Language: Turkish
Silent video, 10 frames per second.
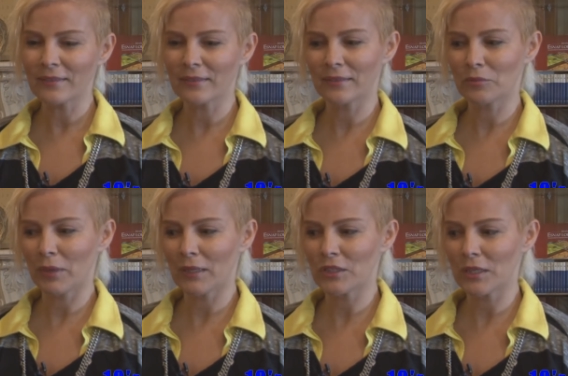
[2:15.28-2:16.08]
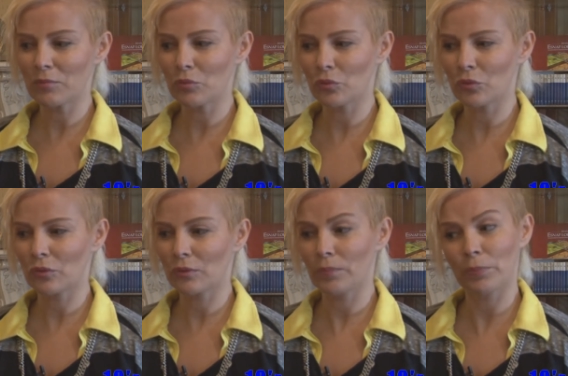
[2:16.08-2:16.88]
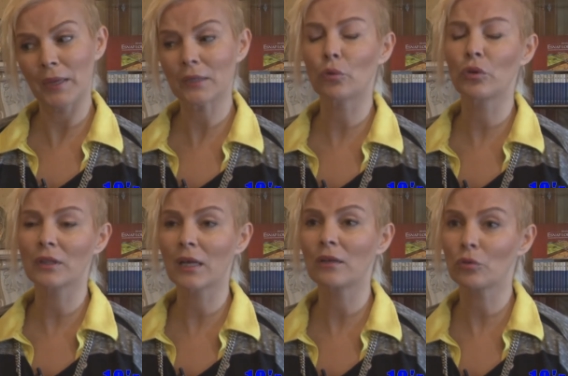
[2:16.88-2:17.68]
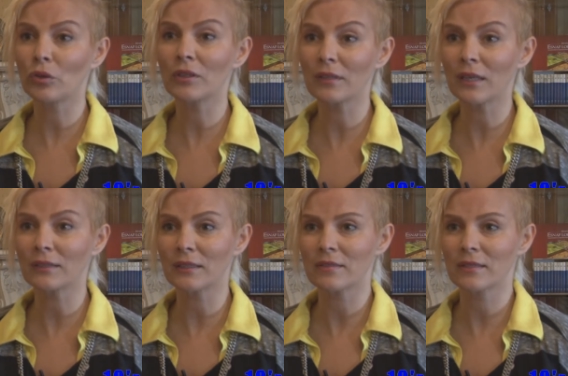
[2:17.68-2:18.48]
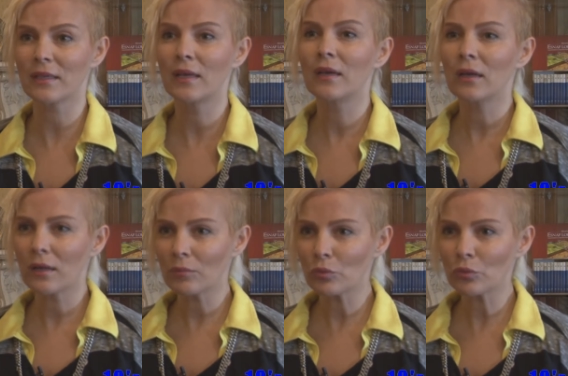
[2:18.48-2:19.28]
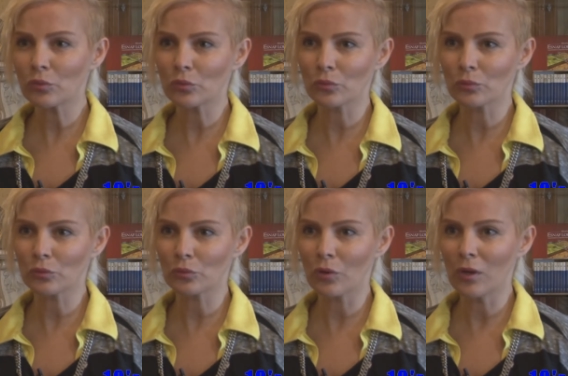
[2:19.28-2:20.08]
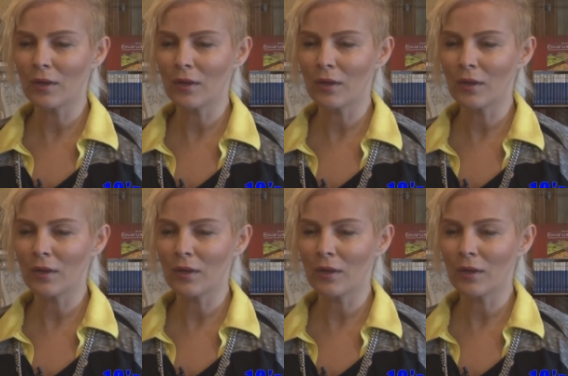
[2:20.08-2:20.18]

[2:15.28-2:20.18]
sanırım bence en büyük ıı, belki 10 yıla 10 yıldan da eski en büyük sorunumuz o.